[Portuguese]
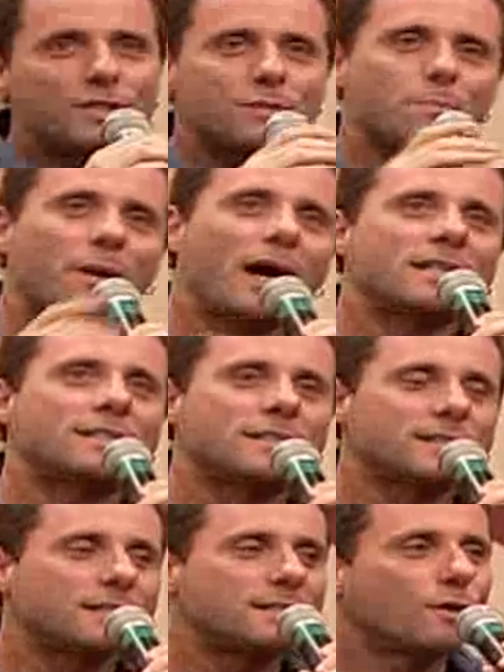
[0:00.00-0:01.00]

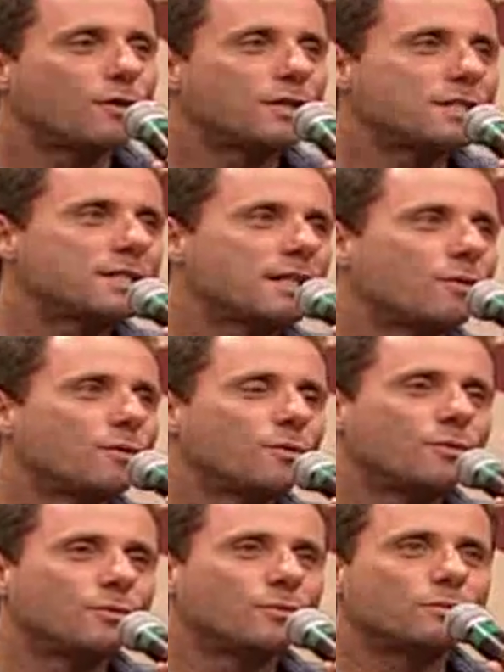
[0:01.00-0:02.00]
esparsas, assim, coisas que
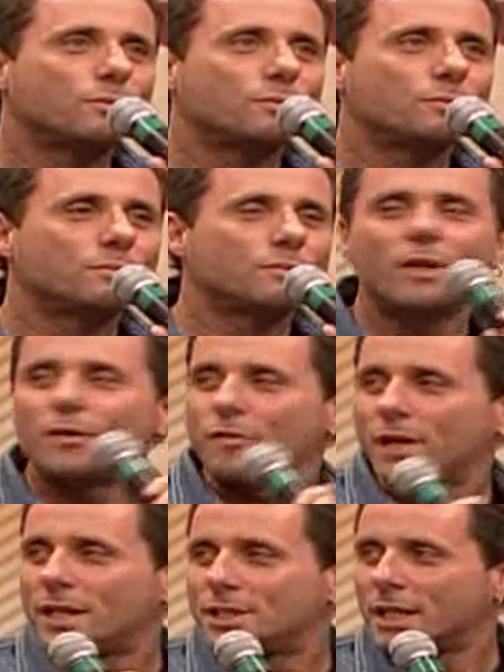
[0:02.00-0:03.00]
não, não, não
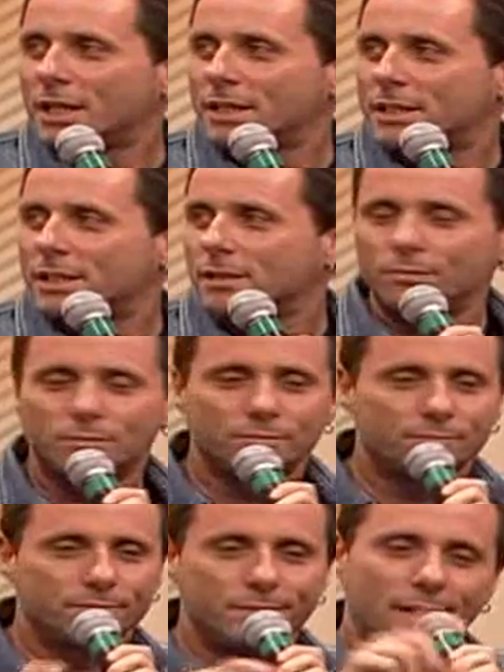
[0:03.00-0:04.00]
levei adiante.
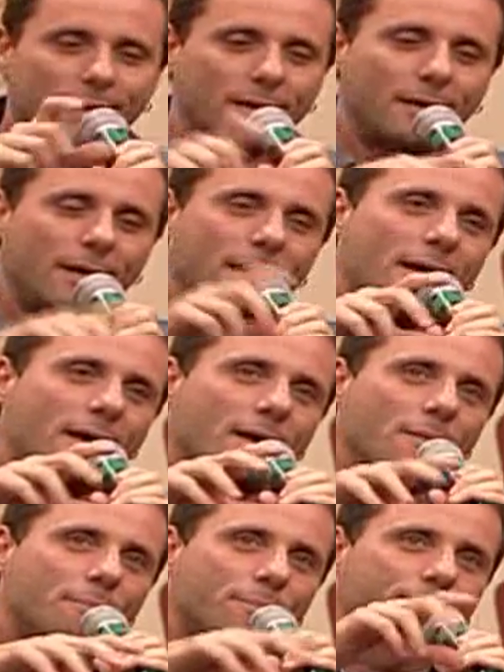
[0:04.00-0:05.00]

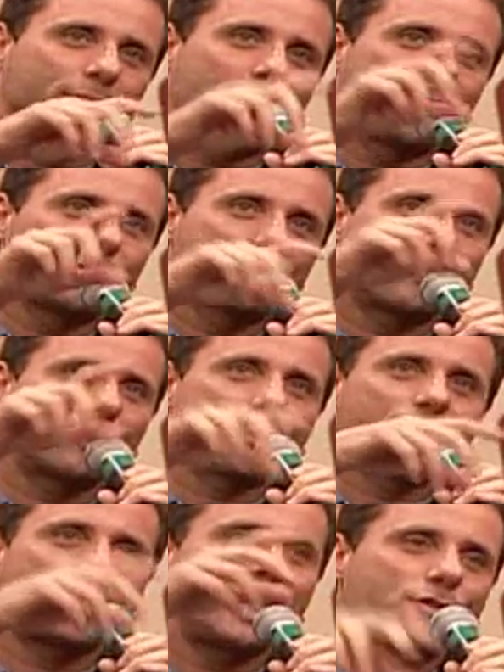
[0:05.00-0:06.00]
É, pequenos
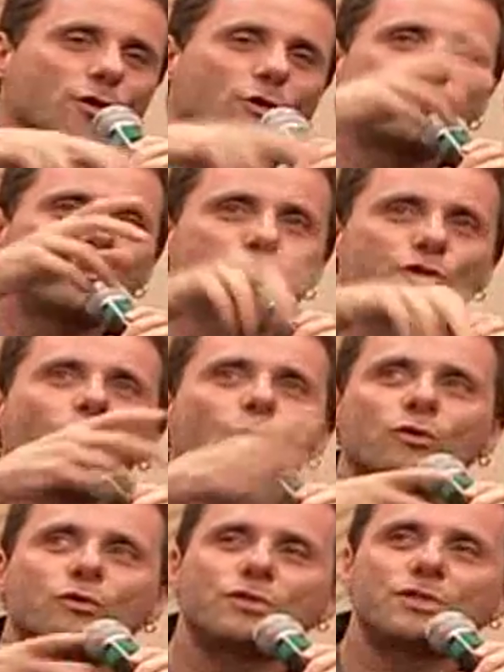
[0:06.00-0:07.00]
projetos, alguns
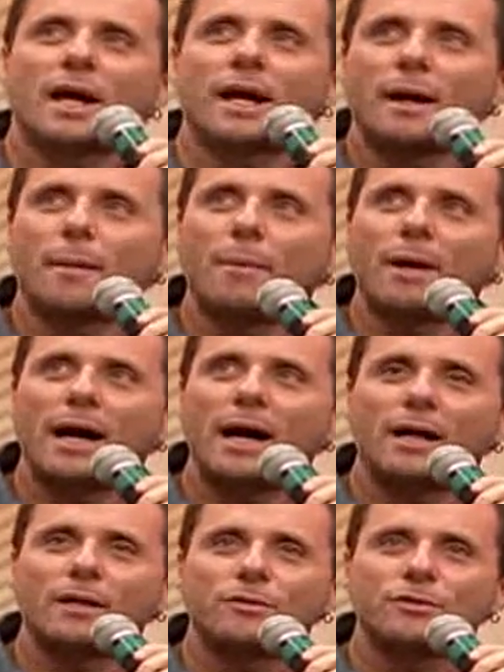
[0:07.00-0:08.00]
contos
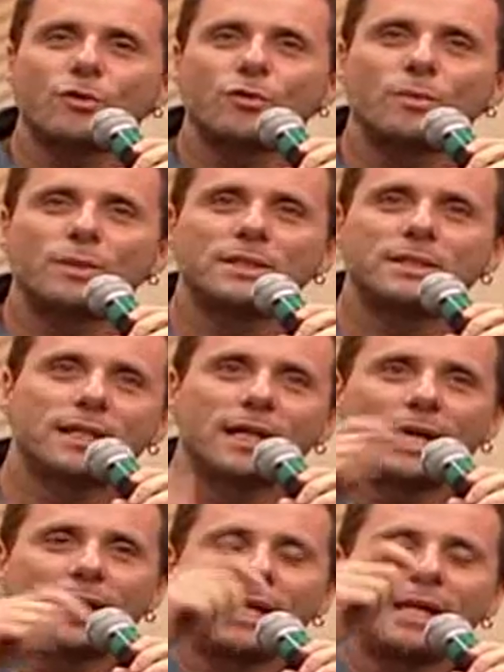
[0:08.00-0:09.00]
inacabados, algumas
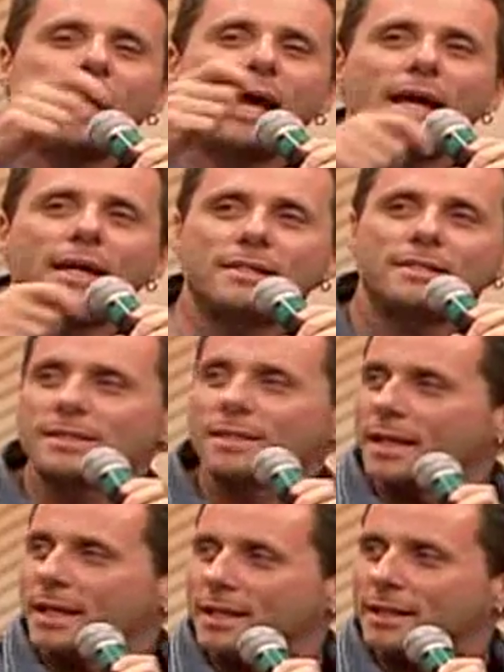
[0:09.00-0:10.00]
ideias
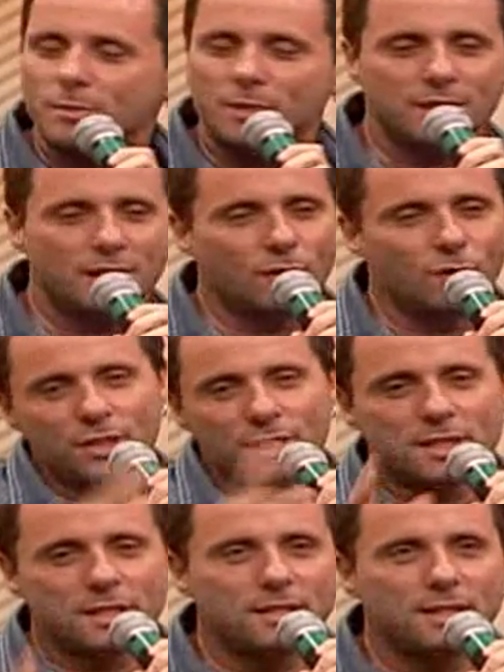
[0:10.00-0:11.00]
escritas, mas eram
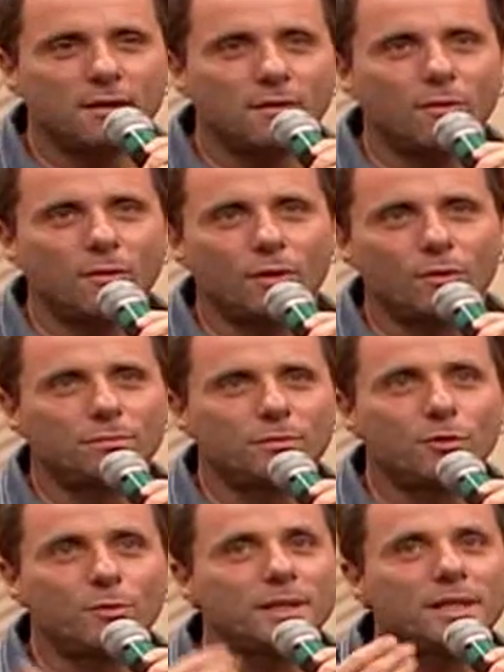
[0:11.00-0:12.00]
coisas assim, eu, eu não,
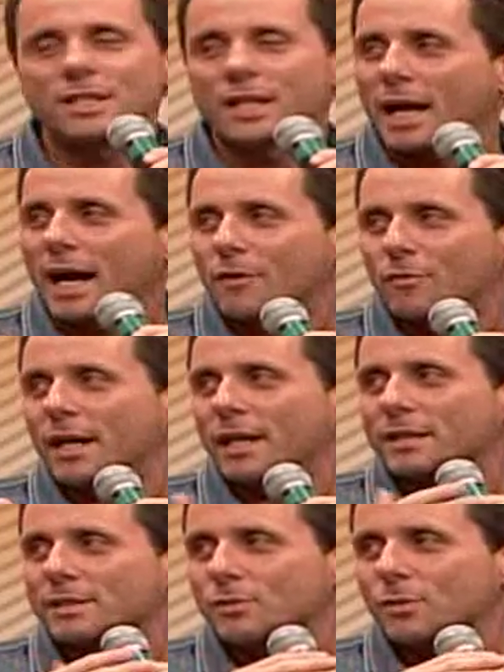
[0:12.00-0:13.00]
não, me dedicava a elas